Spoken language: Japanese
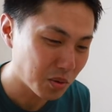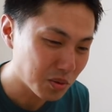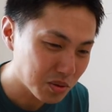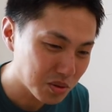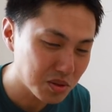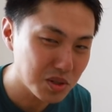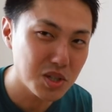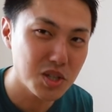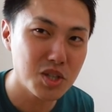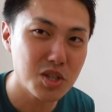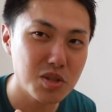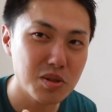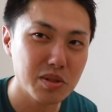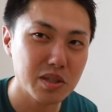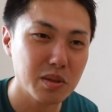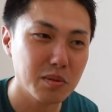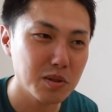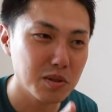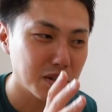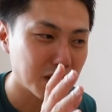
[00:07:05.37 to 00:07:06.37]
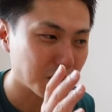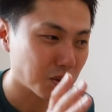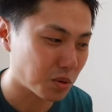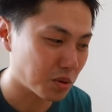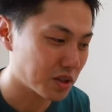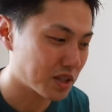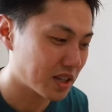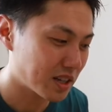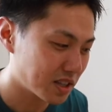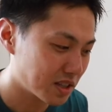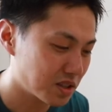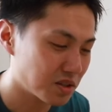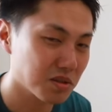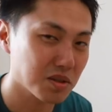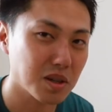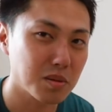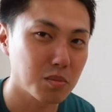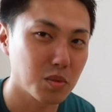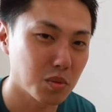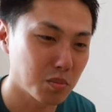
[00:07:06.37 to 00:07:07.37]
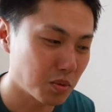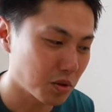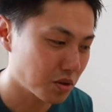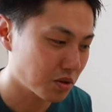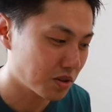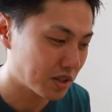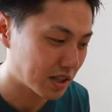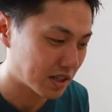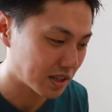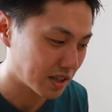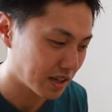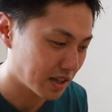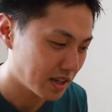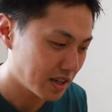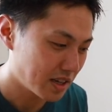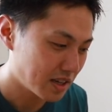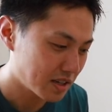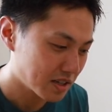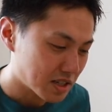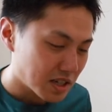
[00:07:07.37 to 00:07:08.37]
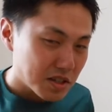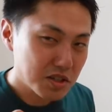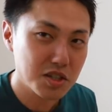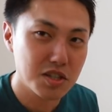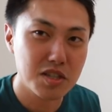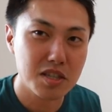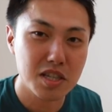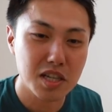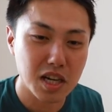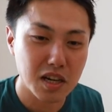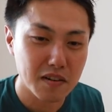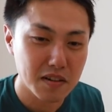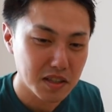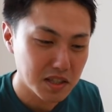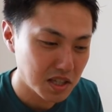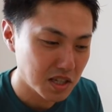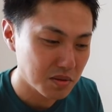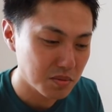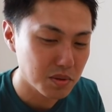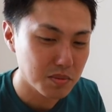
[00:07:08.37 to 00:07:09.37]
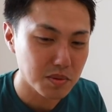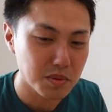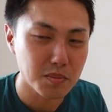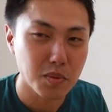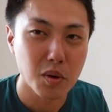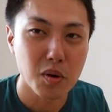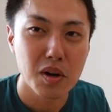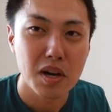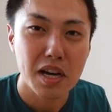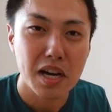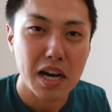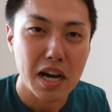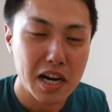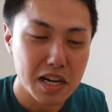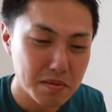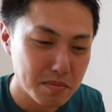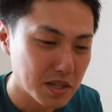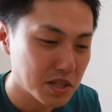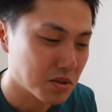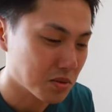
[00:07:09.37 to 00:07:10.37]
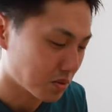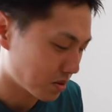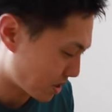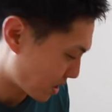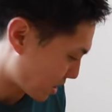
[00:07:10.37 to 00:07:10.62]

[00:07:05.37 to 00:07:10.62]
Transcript: 本当に必要なものはこれだなっていうのがもう僕の中で確信に変わっている部分もありますの